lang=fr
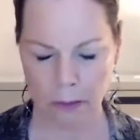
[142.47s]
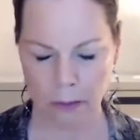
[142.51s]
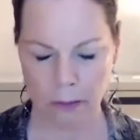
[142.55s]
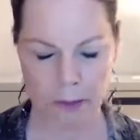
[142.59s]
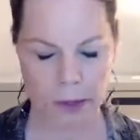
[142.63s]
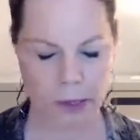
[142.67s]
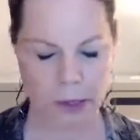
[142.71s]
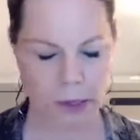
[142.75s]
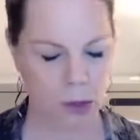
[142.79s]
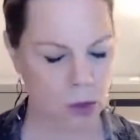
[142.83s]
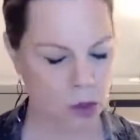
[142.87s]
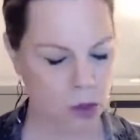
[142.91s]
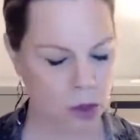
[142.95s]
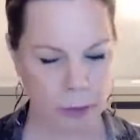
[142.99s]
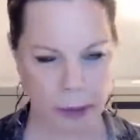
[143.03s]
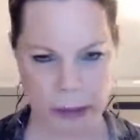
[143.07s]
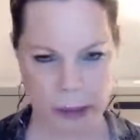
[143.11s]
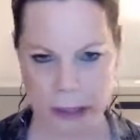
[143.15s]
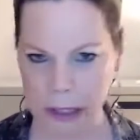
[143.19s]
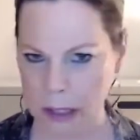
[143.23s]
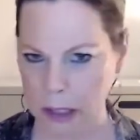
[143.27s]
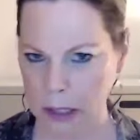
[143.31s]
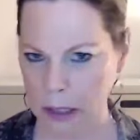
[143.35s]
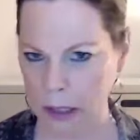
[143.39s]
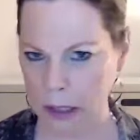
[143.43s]

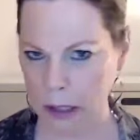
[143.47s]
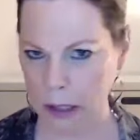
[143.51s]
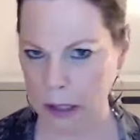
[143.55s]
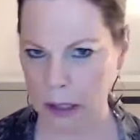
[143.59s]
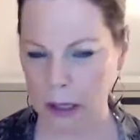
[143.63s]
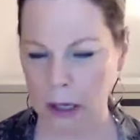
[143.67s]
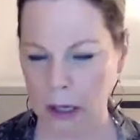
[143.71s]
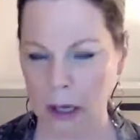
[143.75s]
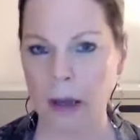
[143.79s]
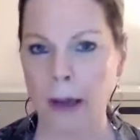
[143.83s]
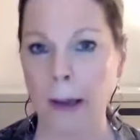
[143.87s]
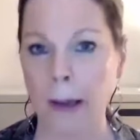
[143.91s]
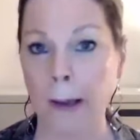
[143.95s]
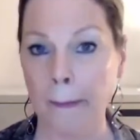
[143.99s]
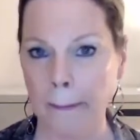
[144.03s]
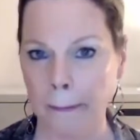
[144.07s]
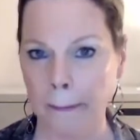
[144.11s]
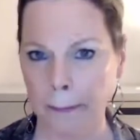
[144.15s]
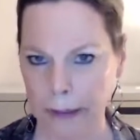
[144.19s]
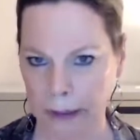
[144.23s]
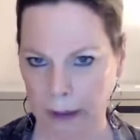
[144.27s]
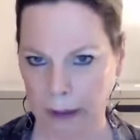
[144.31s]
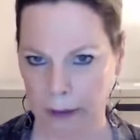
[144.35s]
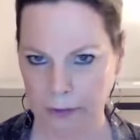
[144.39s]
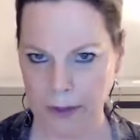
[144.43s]
psychosomatique,
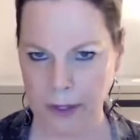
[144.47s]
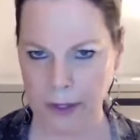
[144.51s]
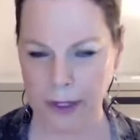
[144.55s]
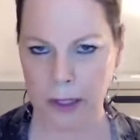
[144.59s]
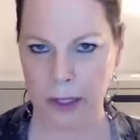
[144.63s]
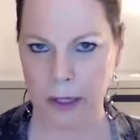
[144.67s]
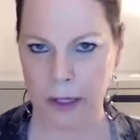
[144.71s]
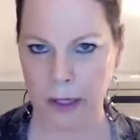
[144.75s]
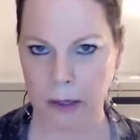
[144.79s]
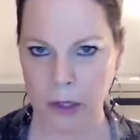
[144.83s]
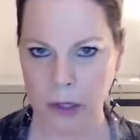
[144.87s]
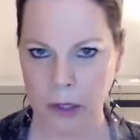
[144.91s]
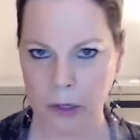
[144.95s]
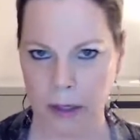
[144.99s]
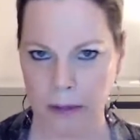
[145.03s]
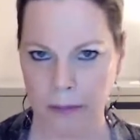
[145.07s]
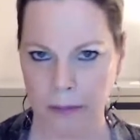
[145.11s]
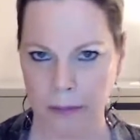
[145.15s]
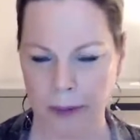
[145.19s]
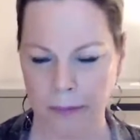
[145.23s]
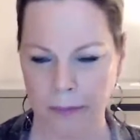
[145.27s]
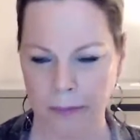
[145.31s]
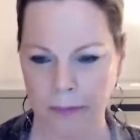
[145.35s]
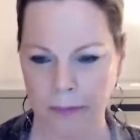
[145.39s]
métaphysique actuellement.